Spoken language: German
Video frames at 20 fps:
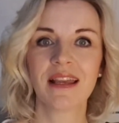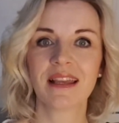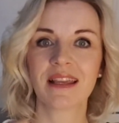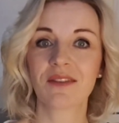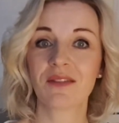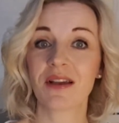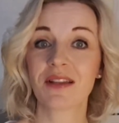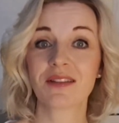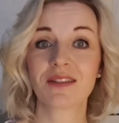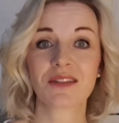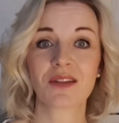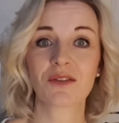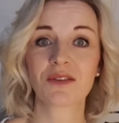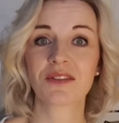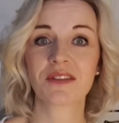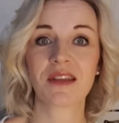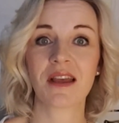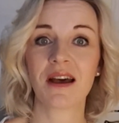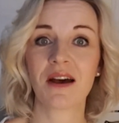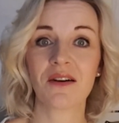Ich weiß es
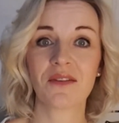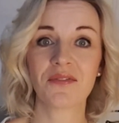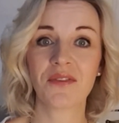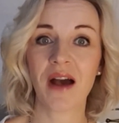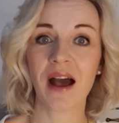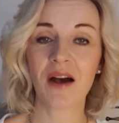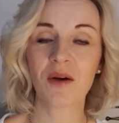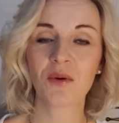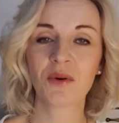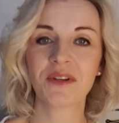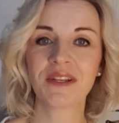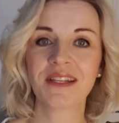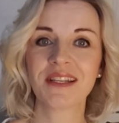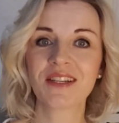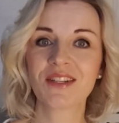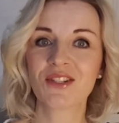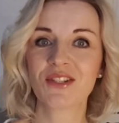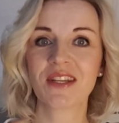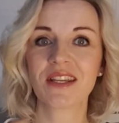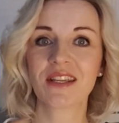aus der Erfahrung und den
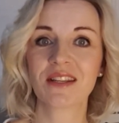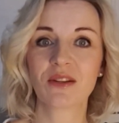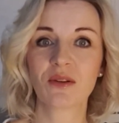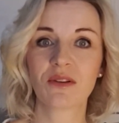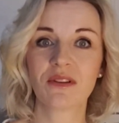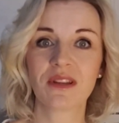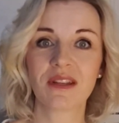Geschichten und